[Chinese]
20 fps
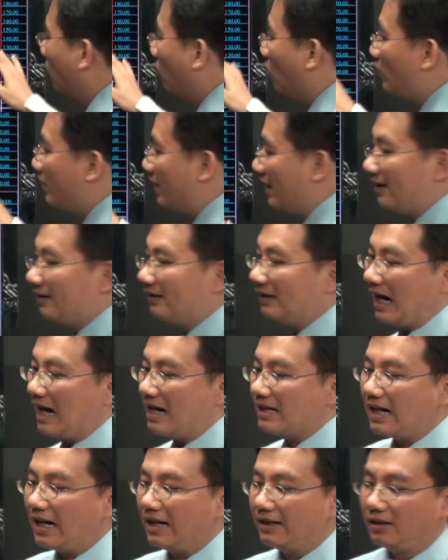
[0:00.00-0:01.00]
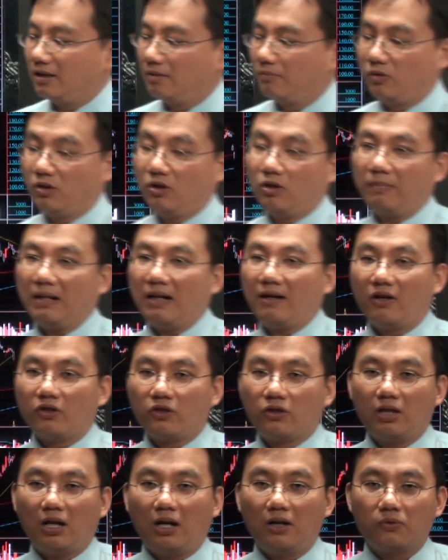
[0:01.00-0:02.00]
无精打采的，没有办法
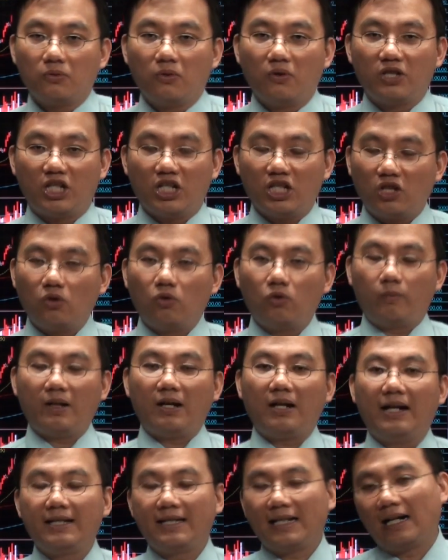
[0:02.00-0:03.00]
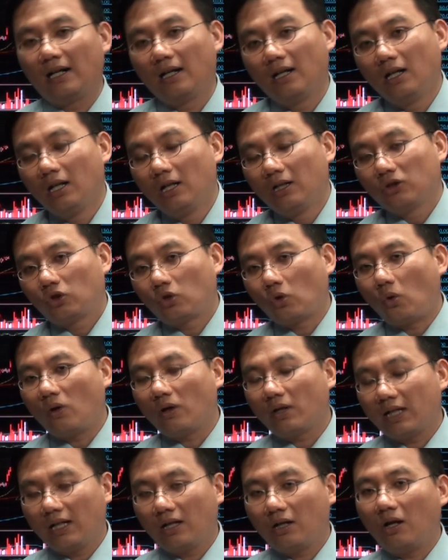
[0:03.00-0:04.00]
去操作。其实股票来讲，
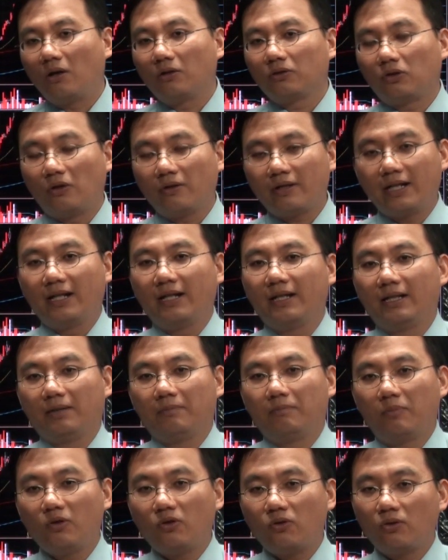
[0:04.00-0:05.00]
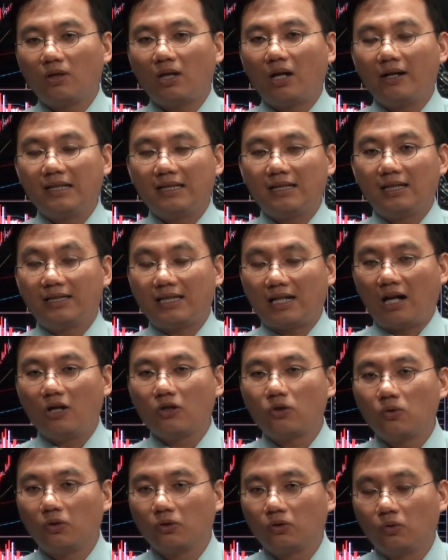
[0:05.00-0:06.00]
多跟空都可以，不需要一直讲要
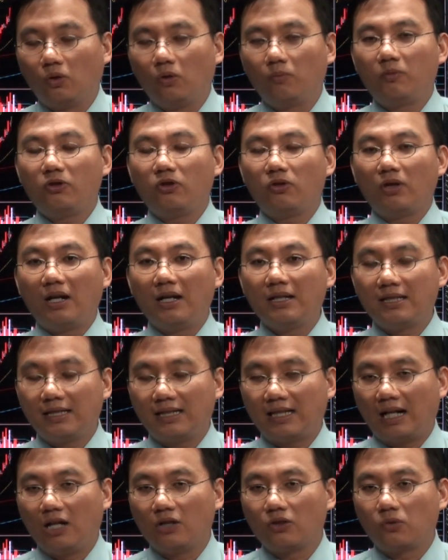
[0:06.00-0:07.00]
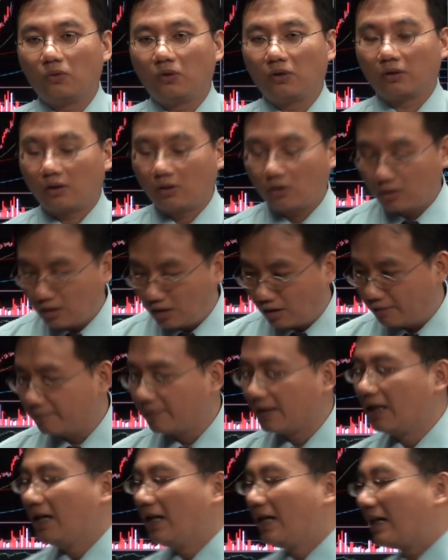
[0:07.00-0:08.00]
做多，不需要一直讲要做空。
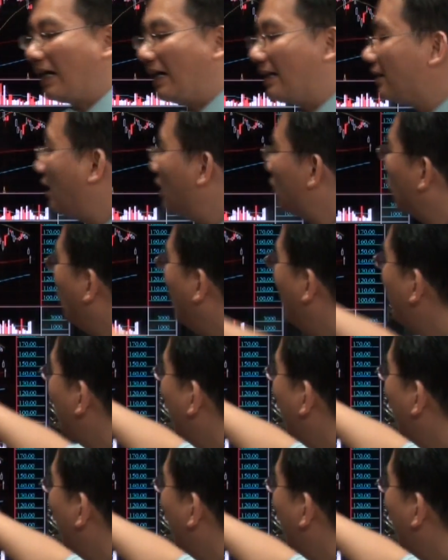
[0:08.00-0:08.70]
看到对的